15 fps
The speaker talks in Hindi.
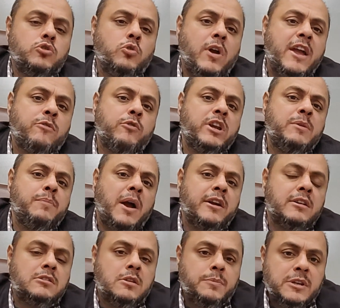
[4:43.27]
वो जो एक्विटी
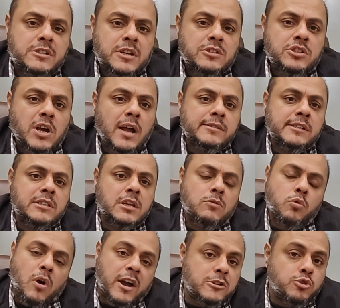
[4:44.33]
पार्टिसिपेशन चाह रहे
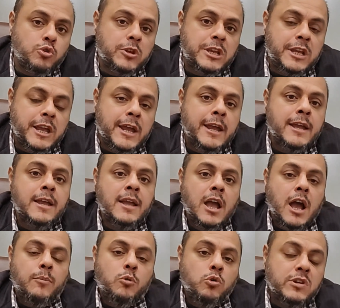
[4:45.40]
थे वो आ चुकी है
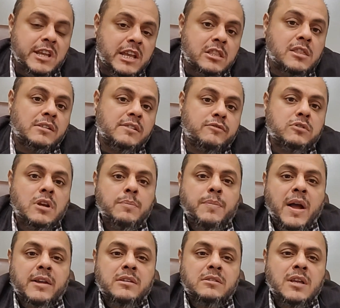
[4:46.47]
अब उनकी तरफ
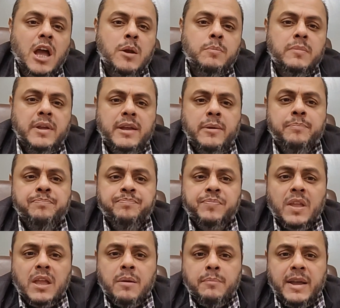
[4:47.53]
से पाकिस्तान में
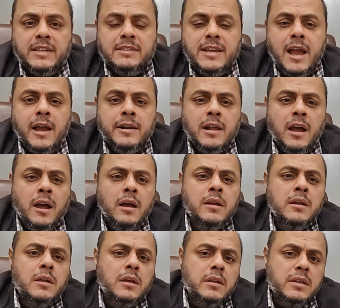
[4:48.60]
पैसे आना
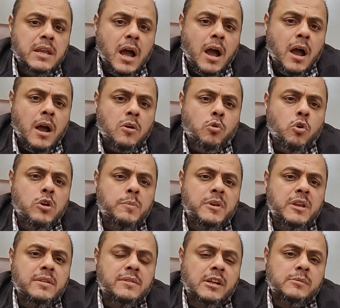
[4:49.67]
या
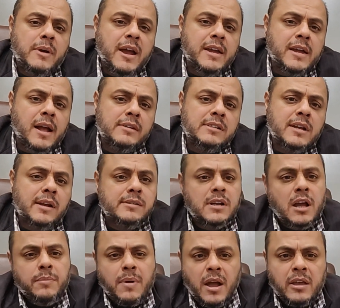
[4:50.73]
कोई भी सरमाकारी
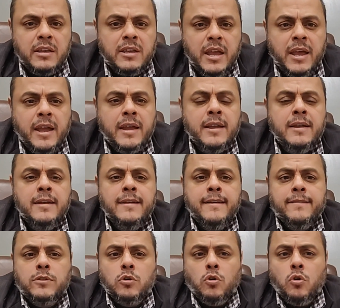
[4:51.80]
करना बाकी है
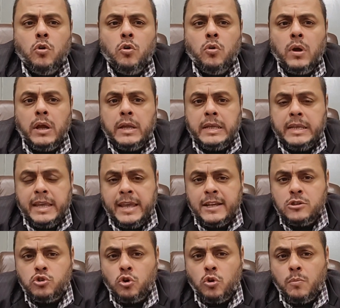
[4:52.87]
तो
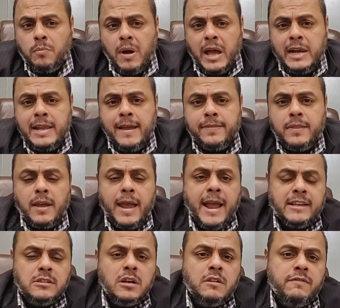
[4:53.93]
ये जो मालियत
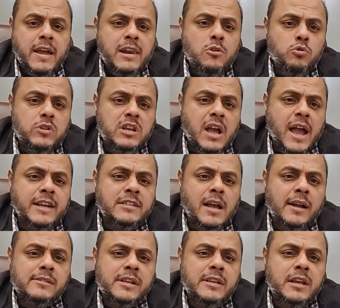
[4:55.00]
एसेट वैल्यू
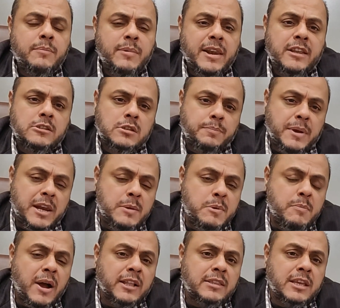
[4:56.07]
दिखाई जा रही है मैंने इससे
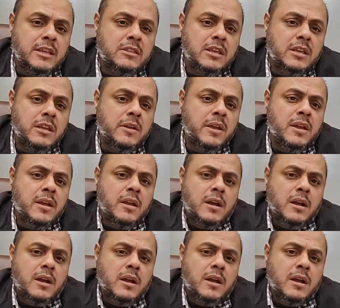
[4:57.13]
पहले भी बात की थी